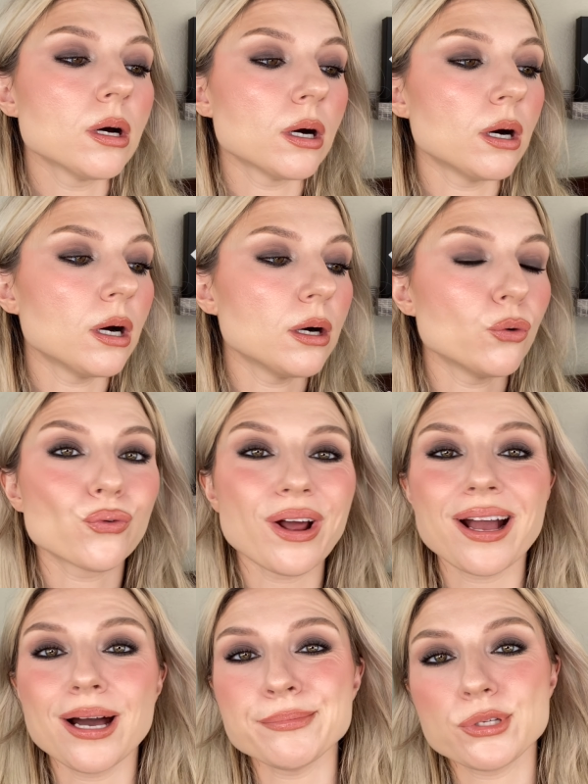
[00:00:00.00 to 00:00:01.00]
Э,
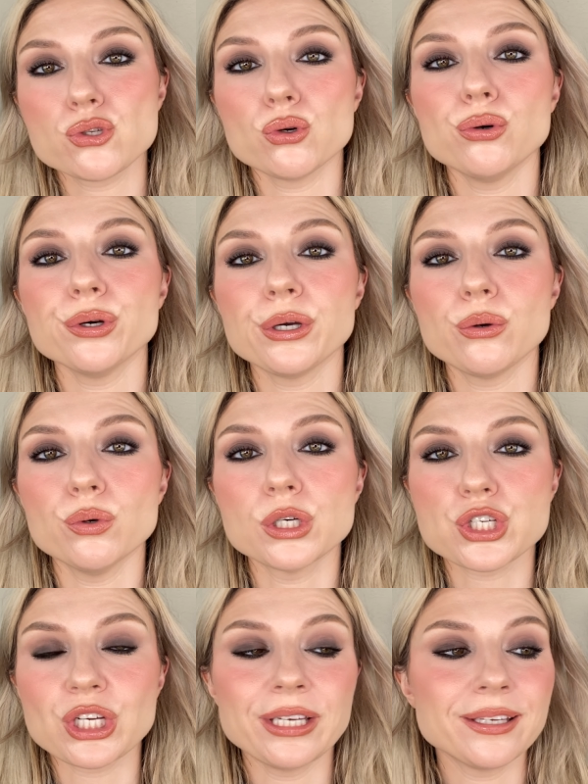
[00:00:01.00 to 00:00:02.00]
врагам с сухой
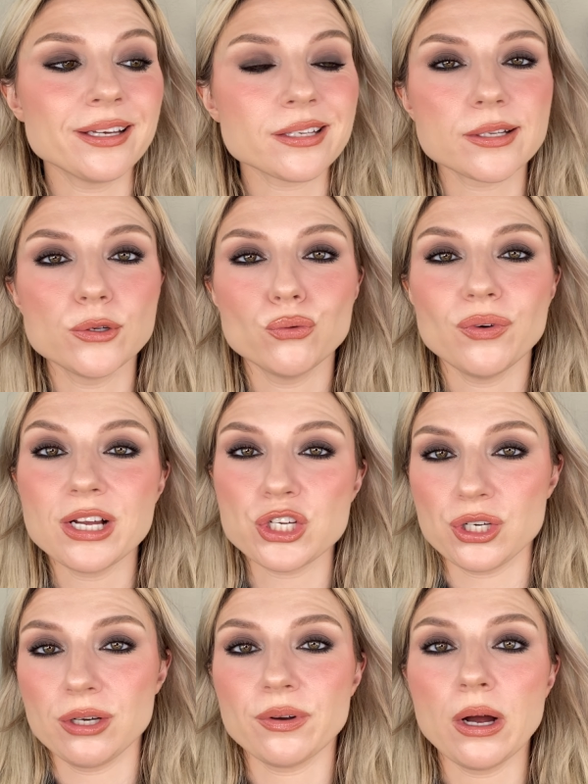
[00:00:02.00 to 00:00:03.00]
кожей. Если у
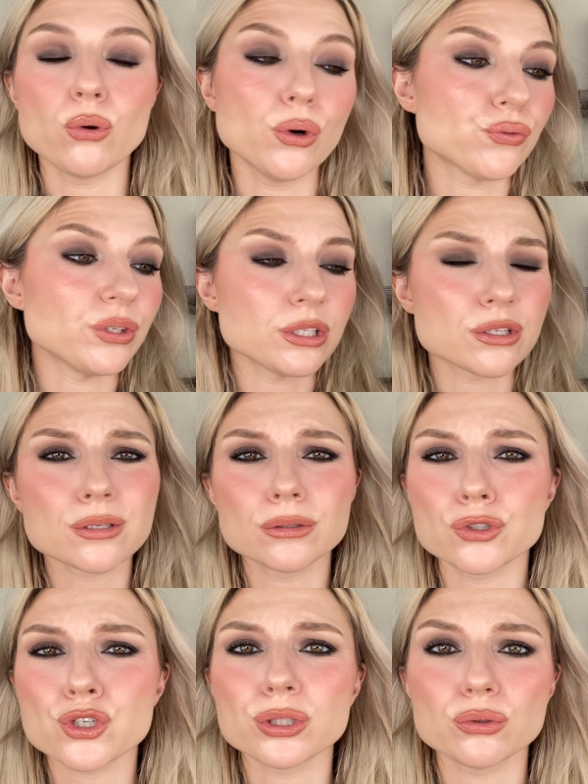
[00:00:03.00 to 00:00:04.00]
ваших врагов есть
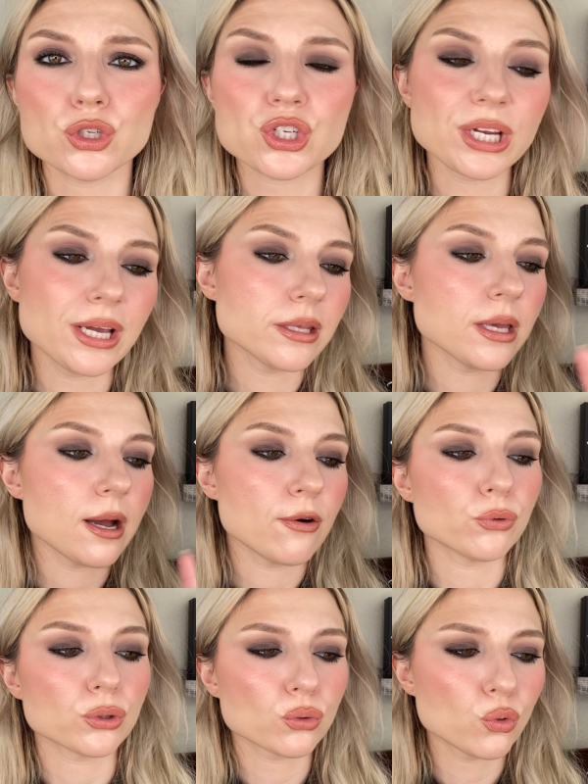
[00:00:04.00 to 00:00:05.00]
шелушение,
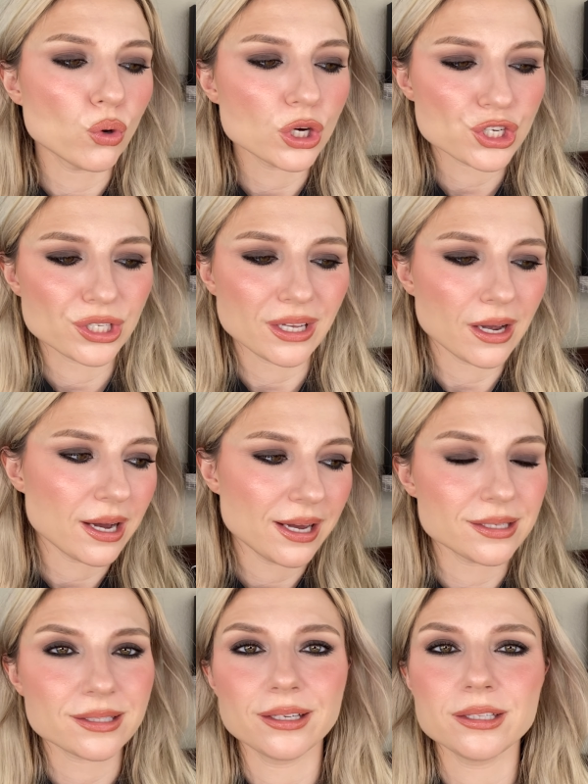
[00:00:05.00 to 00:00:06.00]
вот кожа
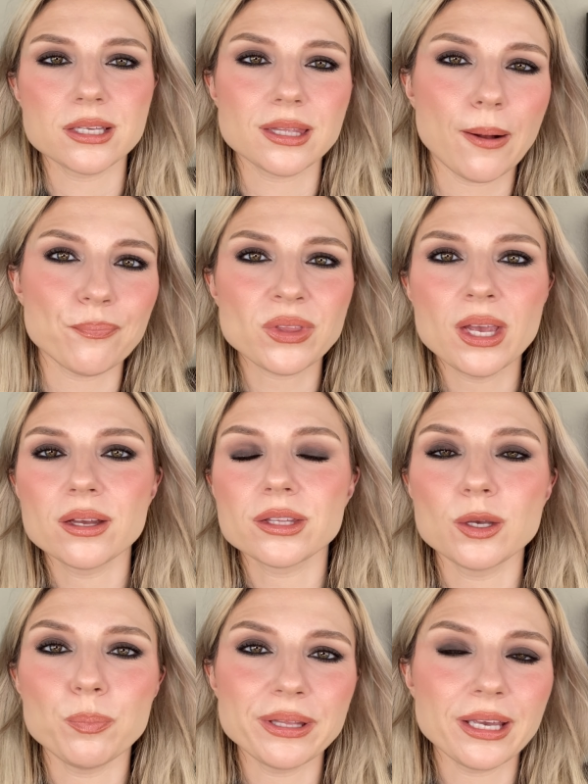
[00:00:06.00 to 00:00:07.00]
такая, знаете, там
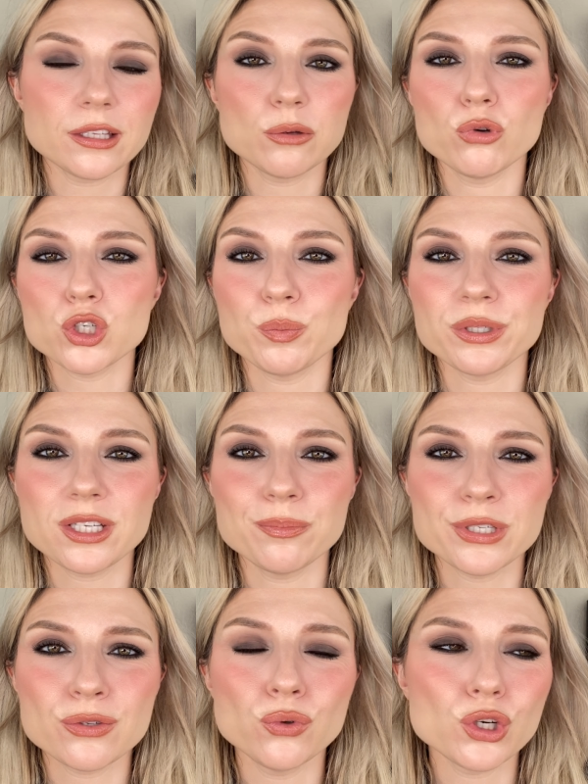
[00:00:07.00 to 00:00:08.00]
непонятно, может быть
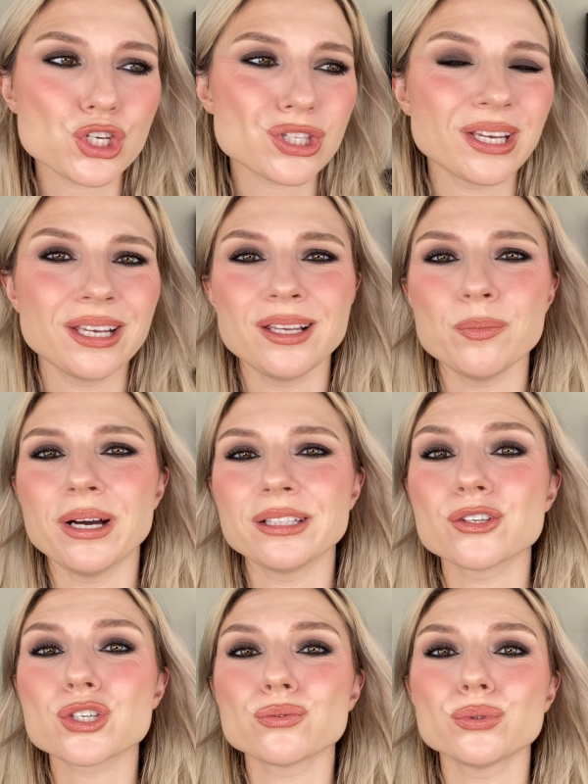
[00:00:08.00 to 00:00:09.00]
обезвоженная, либо
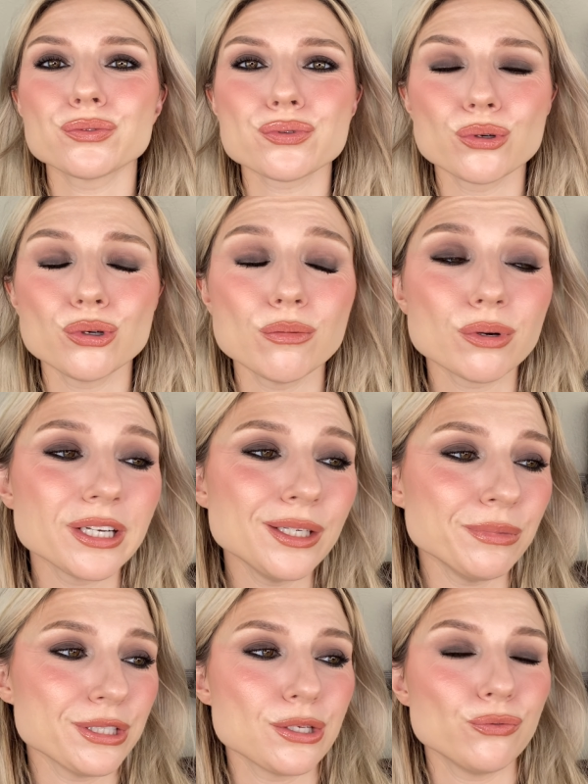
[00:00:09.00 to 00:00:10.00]
они живут в сухом
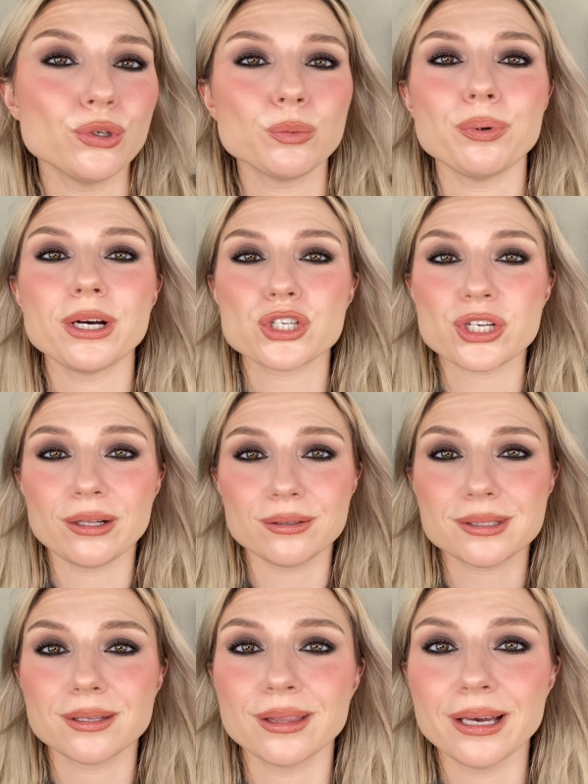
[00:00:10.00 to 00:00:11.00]
климате, вот,
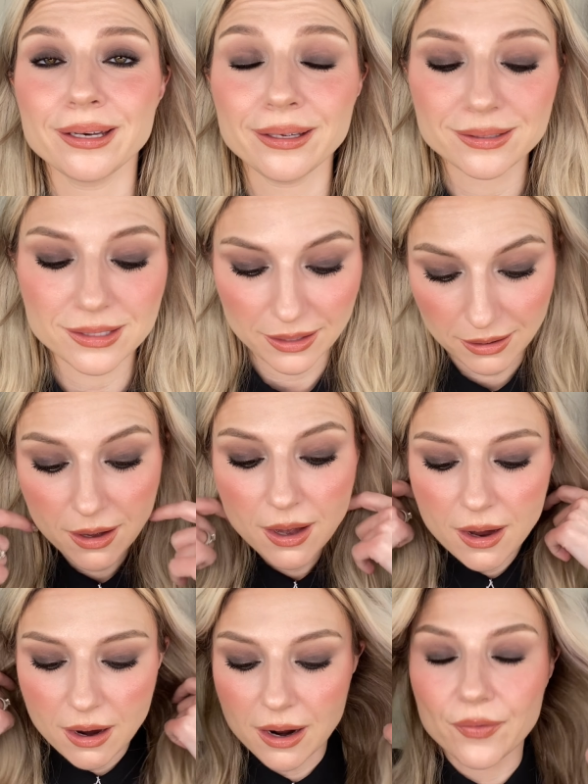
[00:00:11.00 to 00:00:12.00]
пожалуйста, дарите
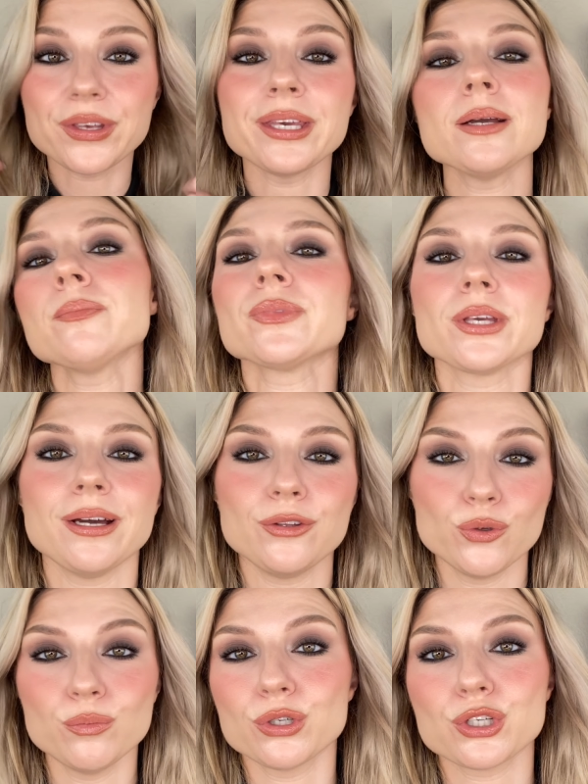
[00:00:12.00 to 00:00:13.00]
э, им, я
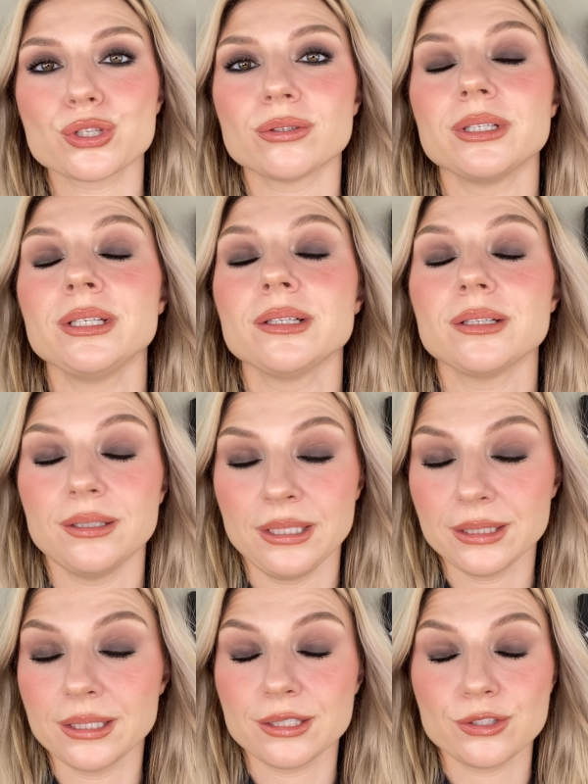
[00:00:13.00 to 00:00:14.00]
думаю, что их
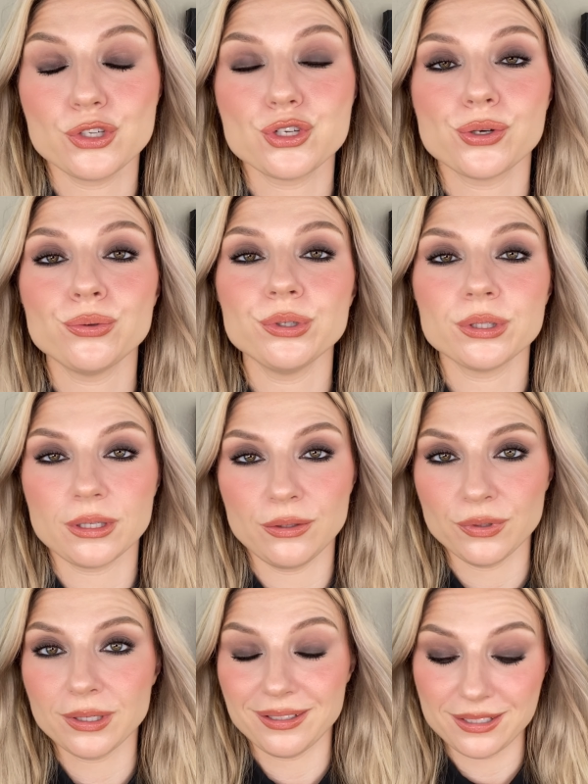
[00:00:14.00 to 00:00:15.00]
это разочарует и
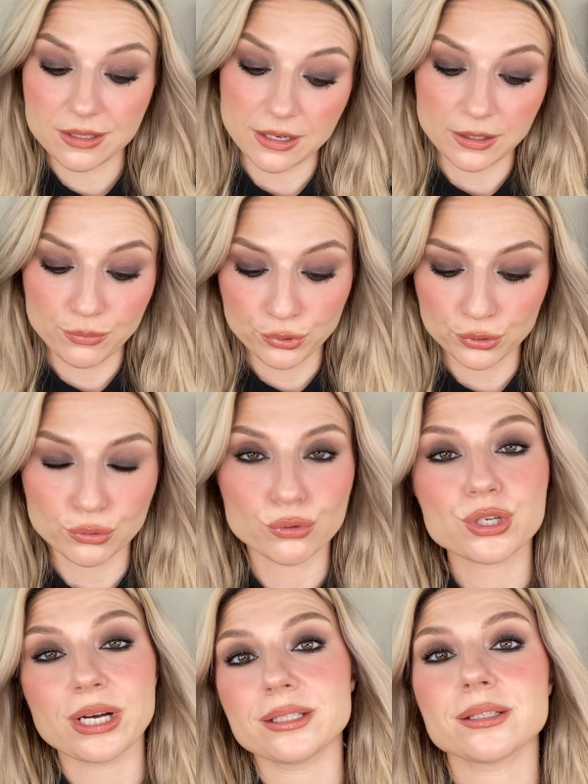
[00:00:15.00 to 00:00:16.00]
выглядеть они будут
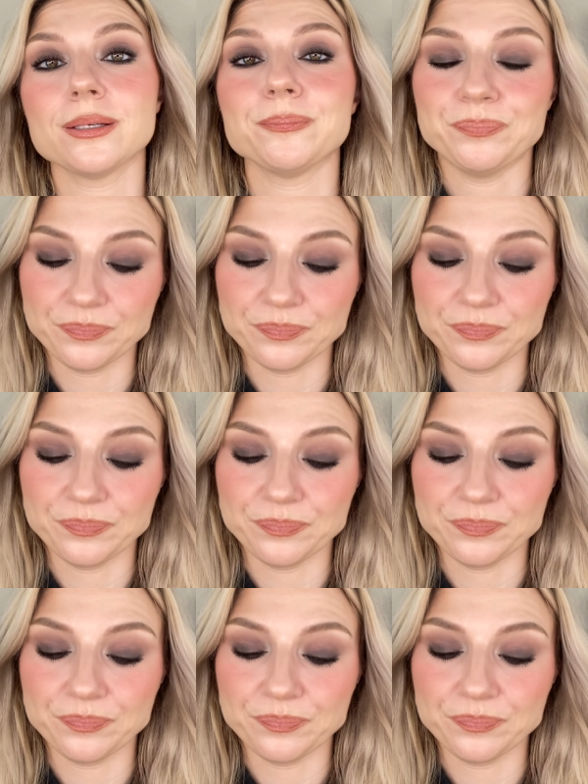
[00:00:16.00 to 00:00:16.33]
ужасно.